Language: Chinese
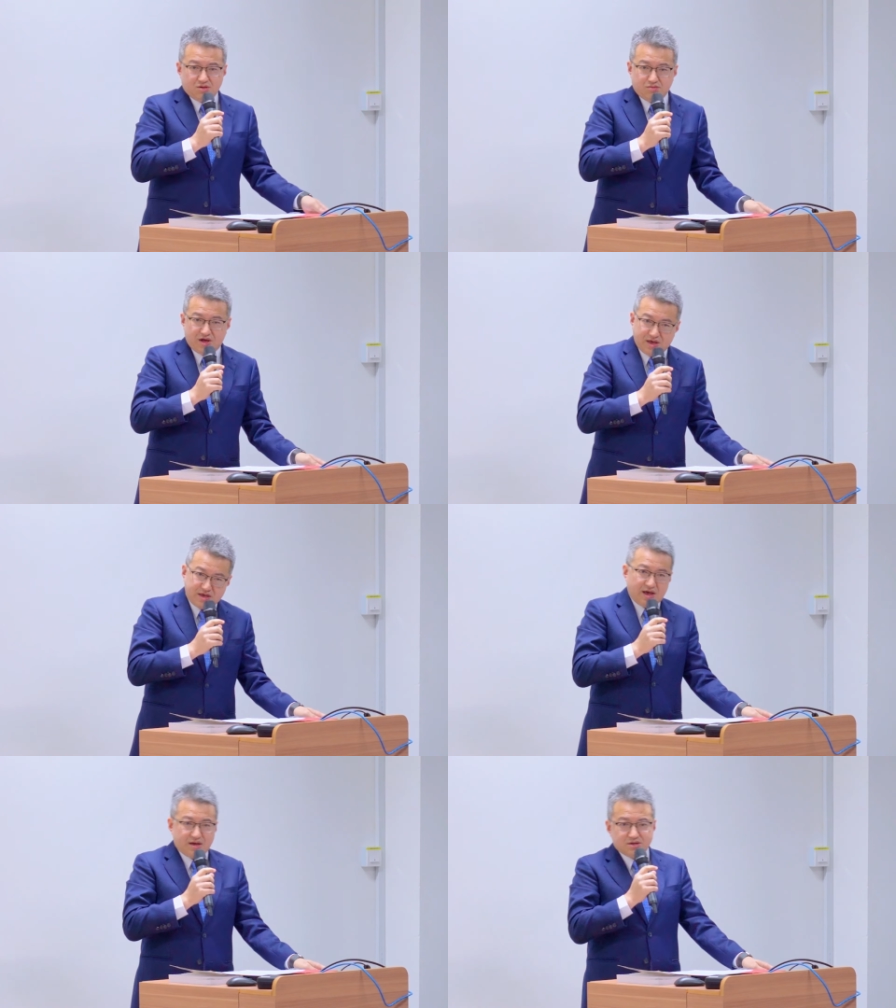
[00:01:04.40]
马来
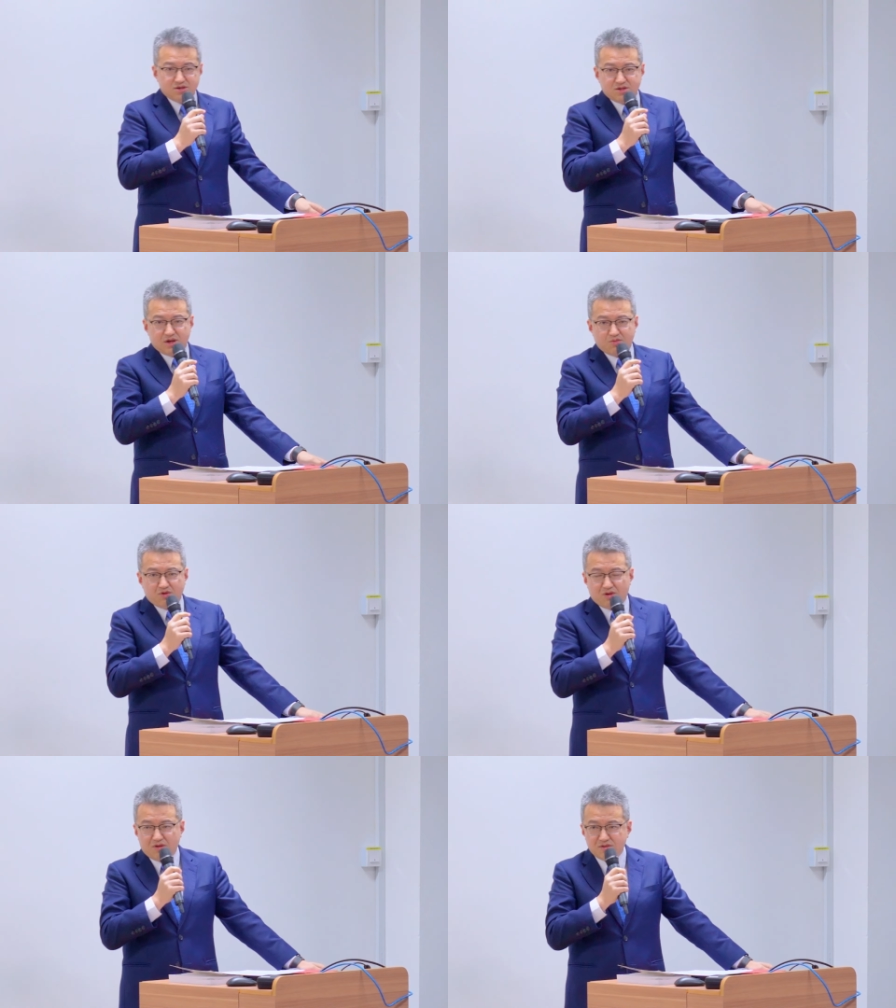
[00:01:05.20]
亚跟新加
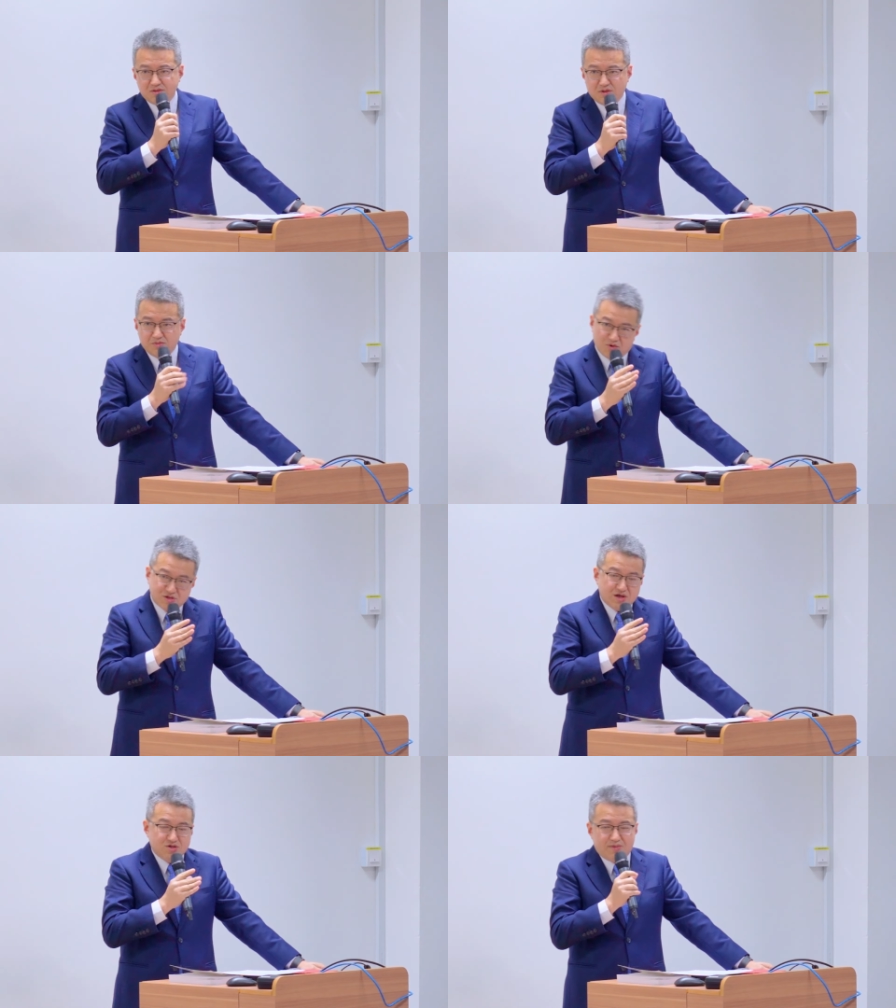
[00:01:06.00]
坡，哦，不，
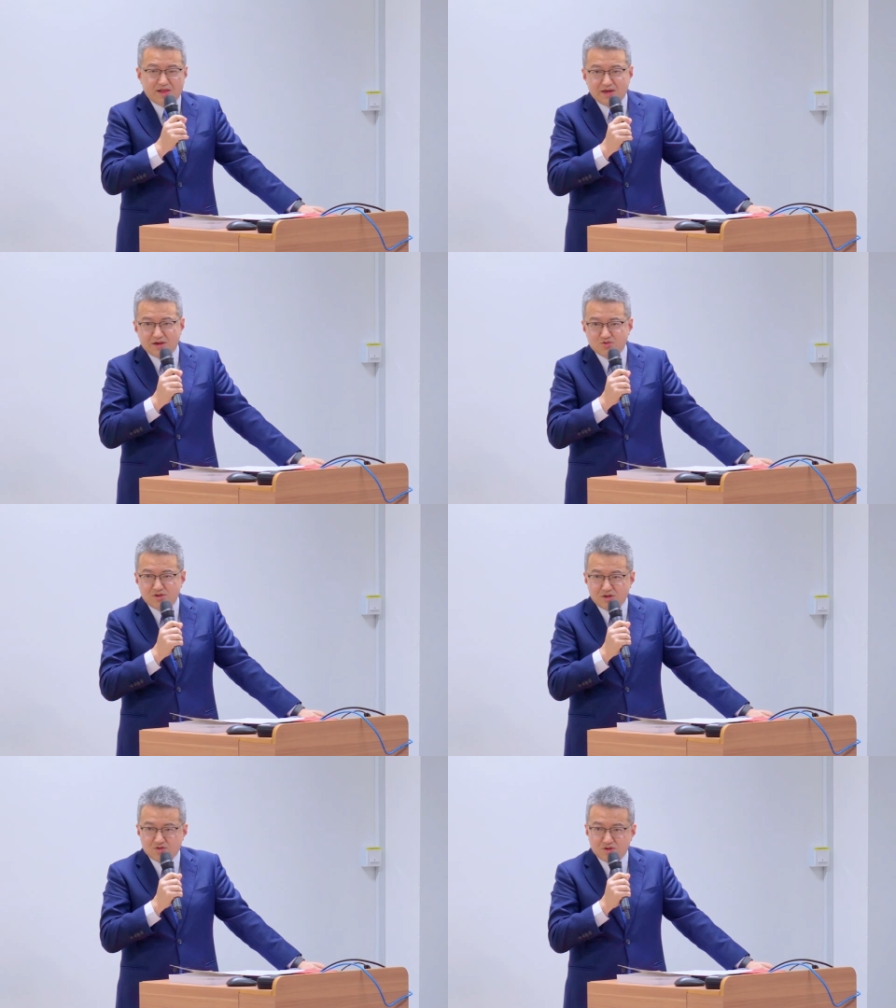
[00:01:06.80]
当时马来亚
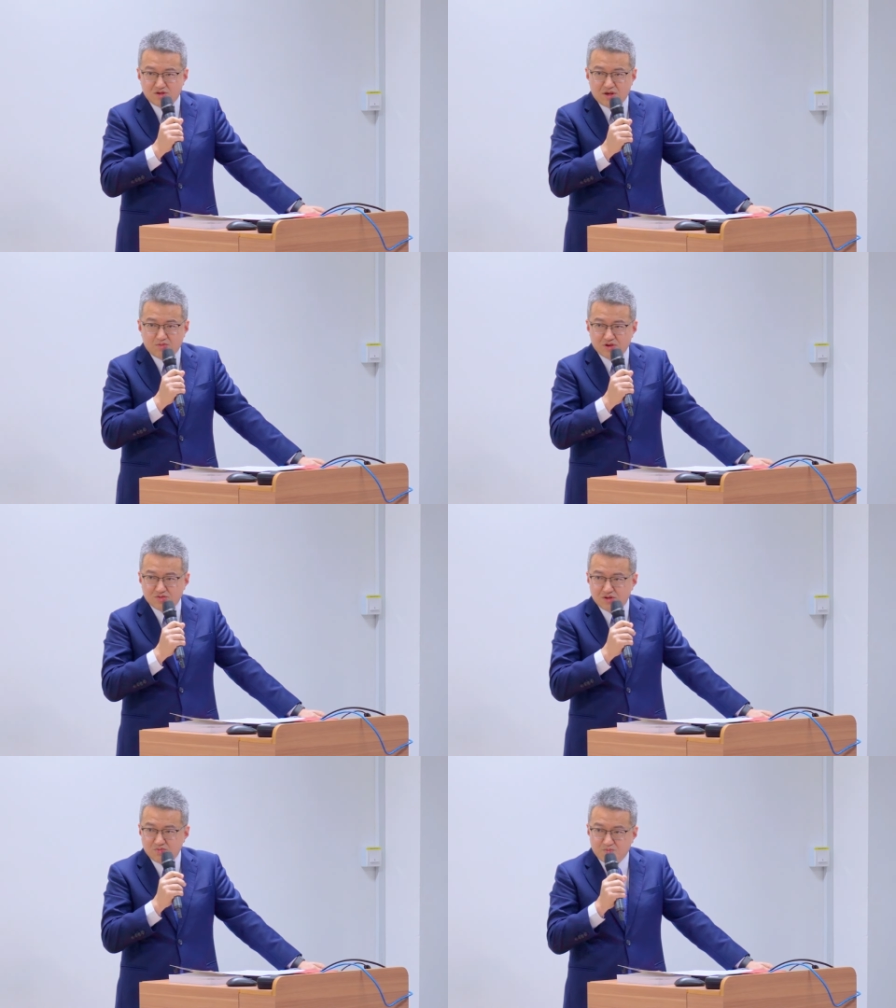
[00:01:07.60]
算也算，新加坡也
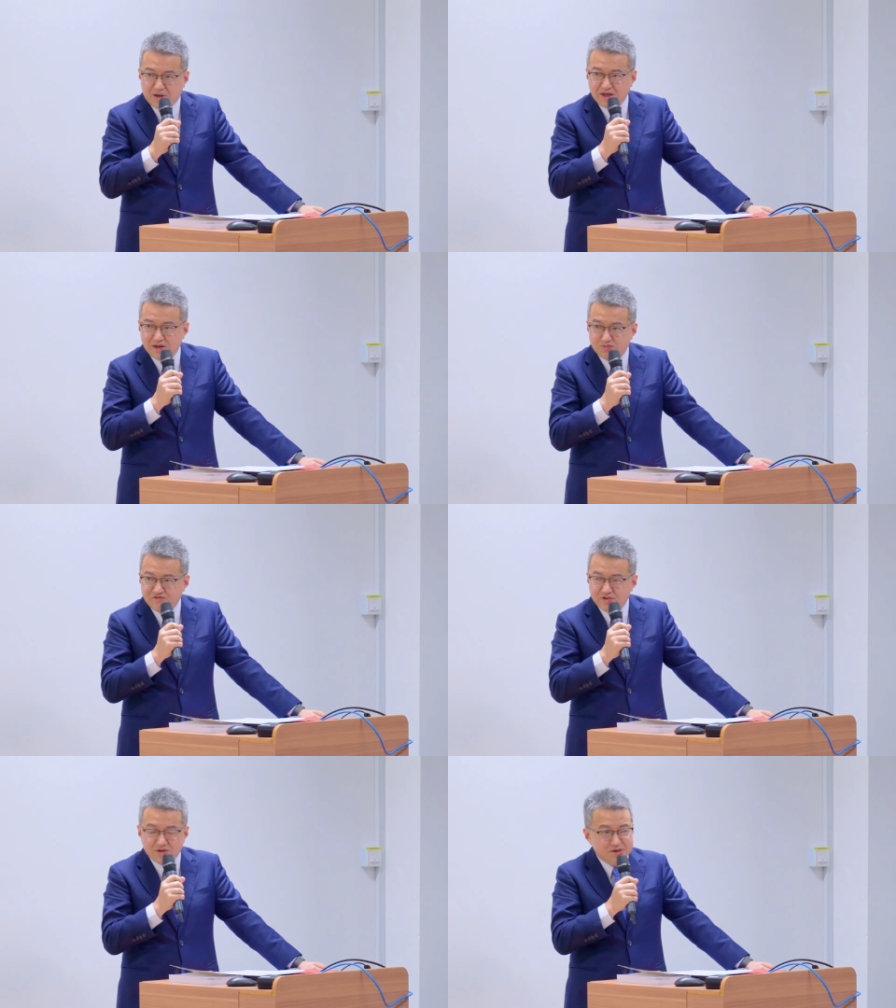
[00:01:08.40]
算马来亚一
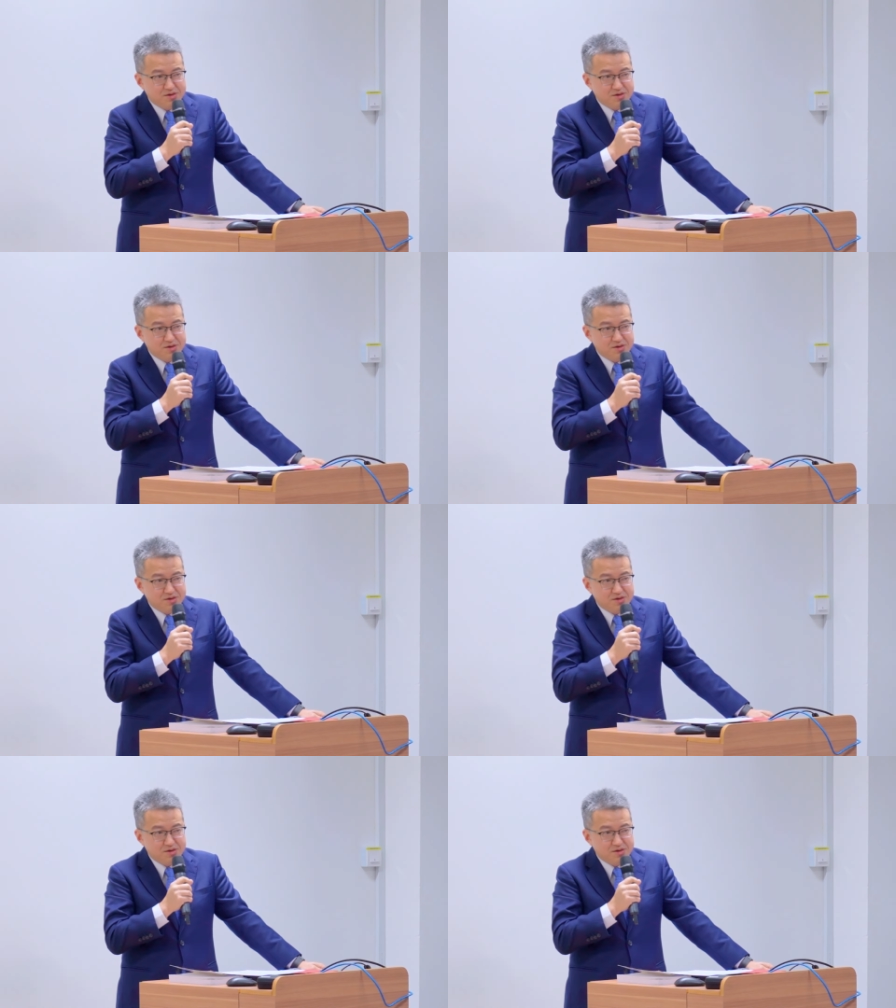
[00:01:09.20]
部分。